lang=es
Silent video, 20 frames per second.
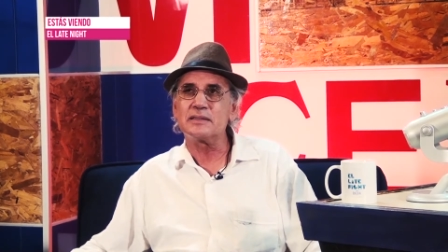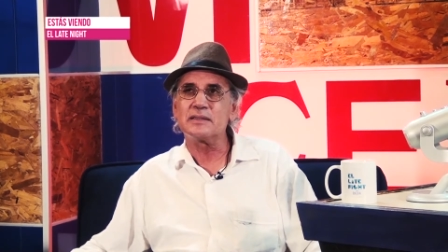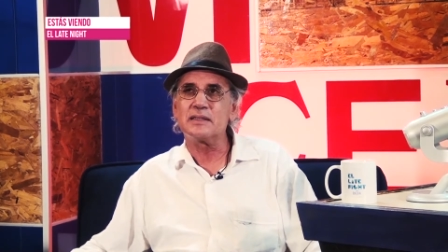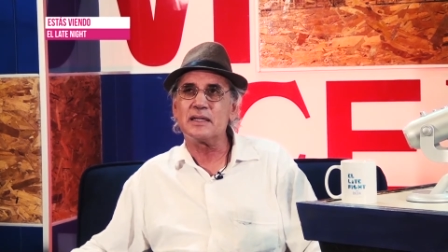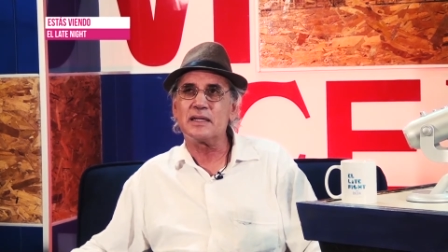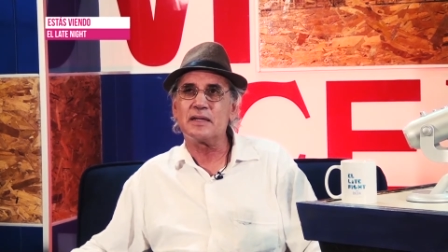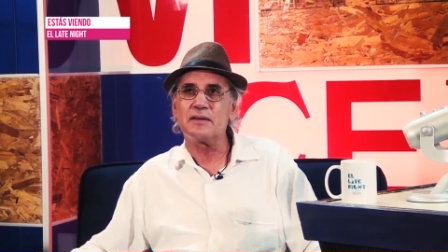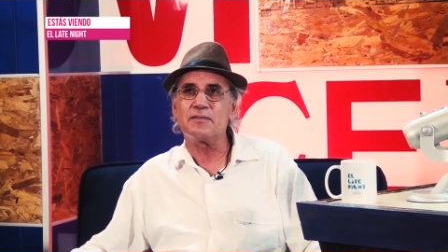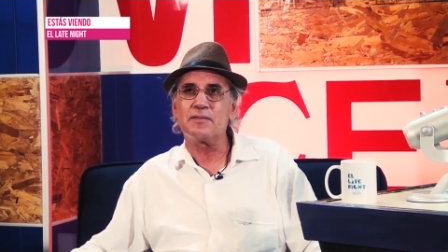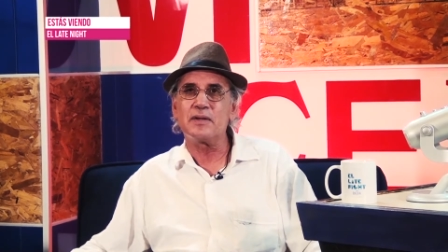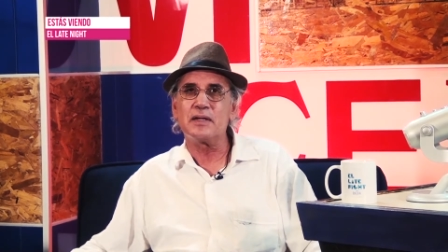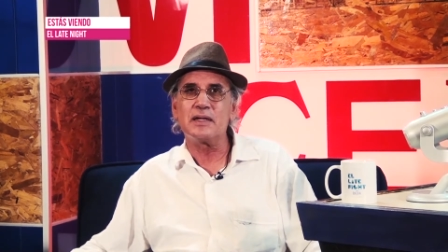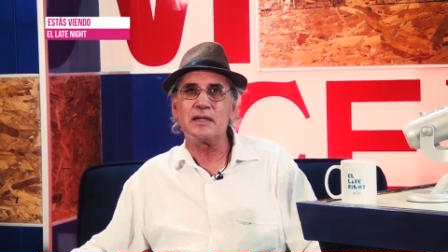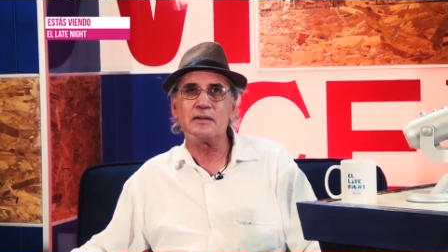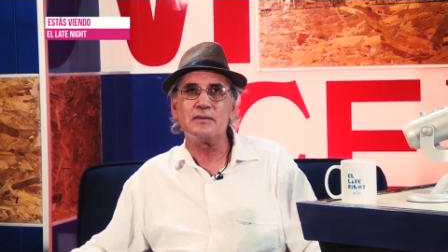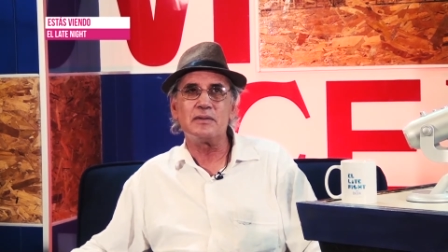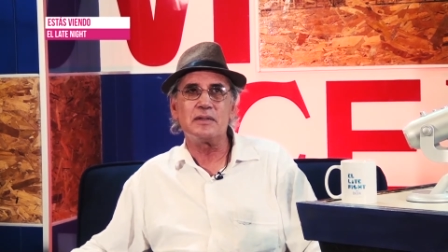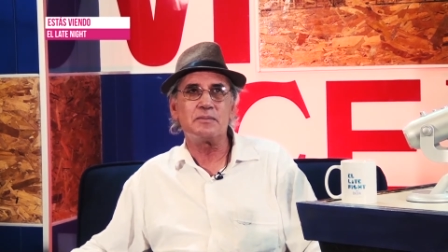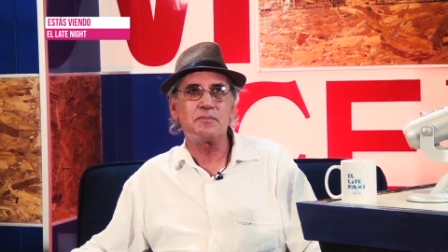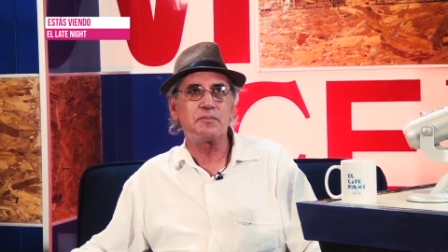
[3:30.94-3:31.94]
este, que
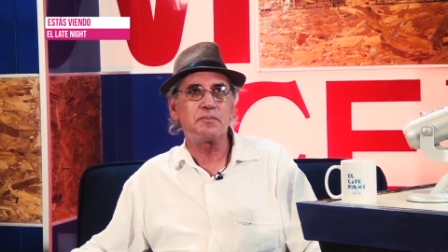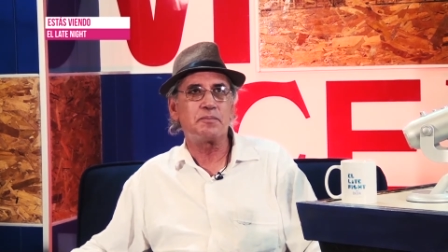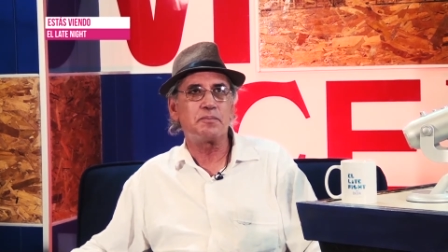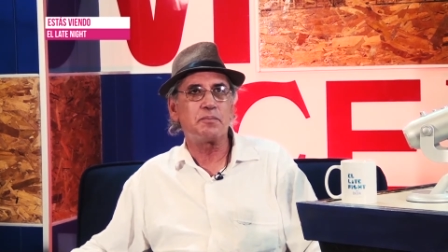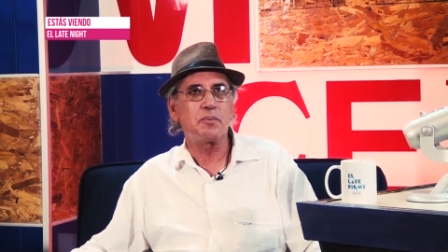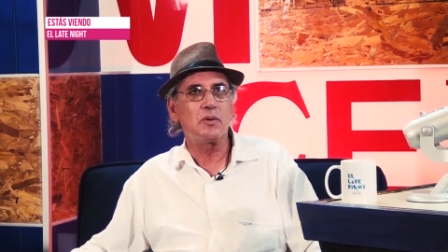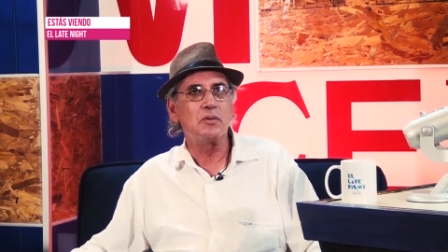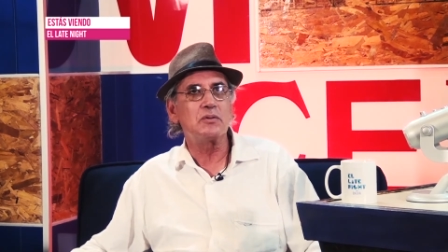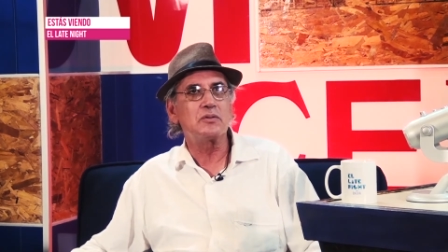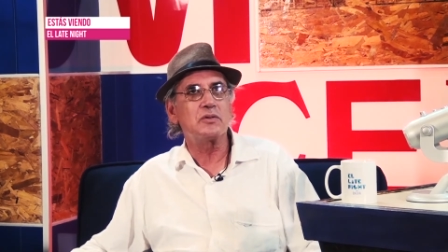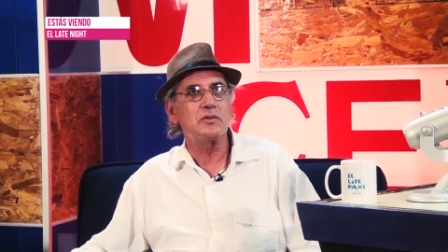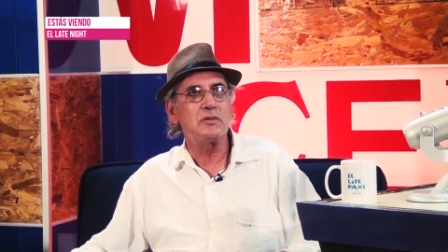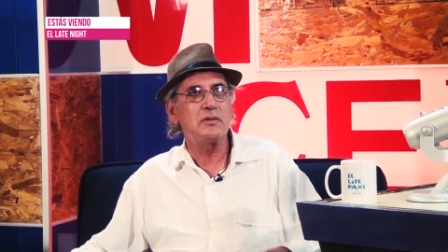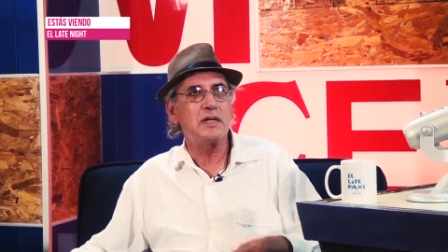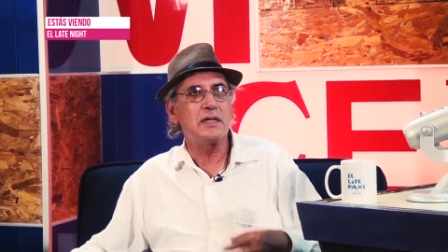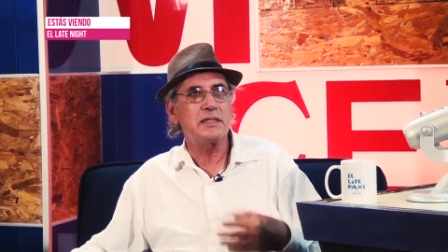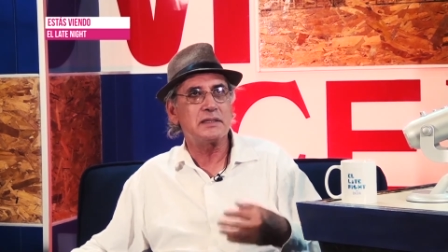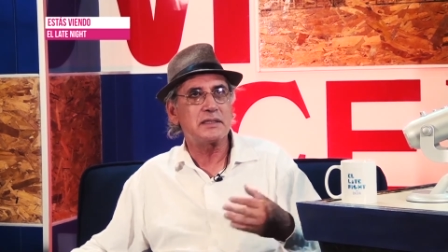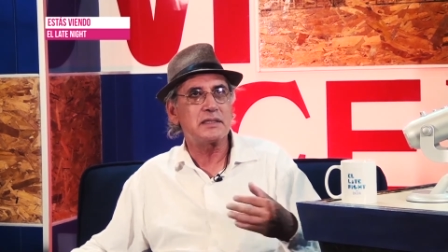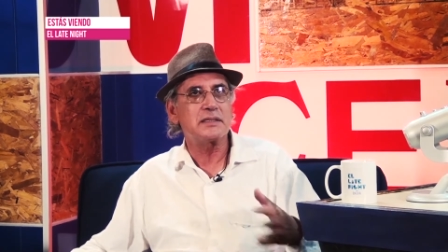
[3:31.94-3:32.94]
fue un producto de
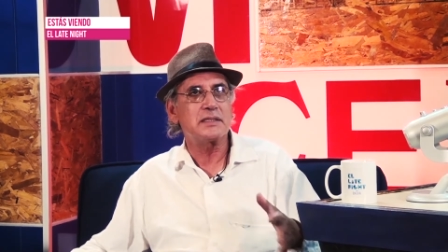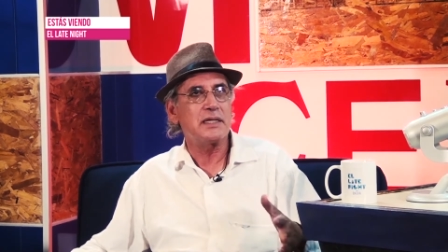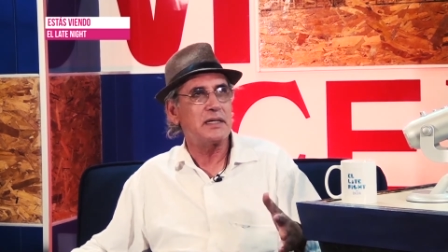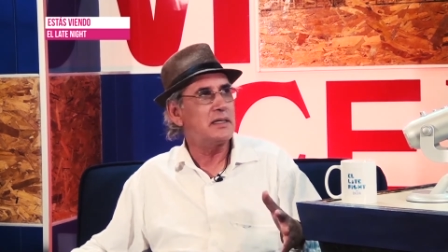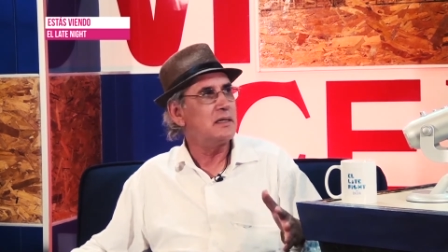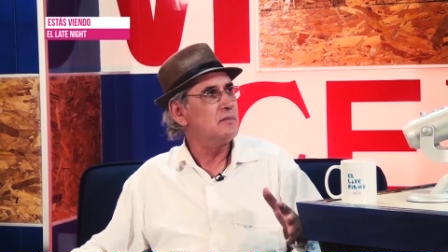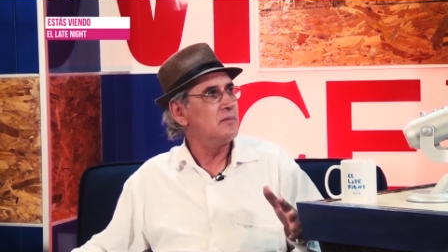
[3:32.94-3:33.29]
una necesidad